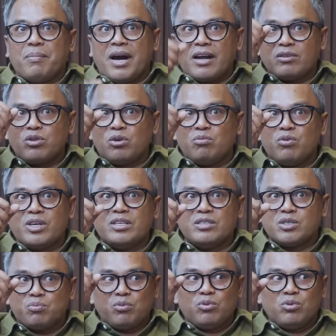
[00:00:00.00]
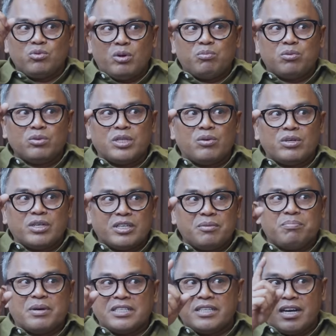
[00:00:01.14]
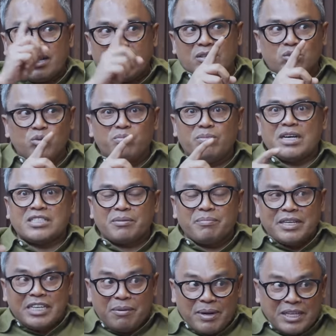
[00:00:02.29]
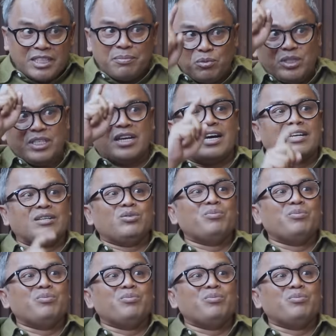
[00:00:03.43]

Pak Harto mungkin 10 20 tahun ke depan tidak akan tumbang sampai dia mati pun tidak akan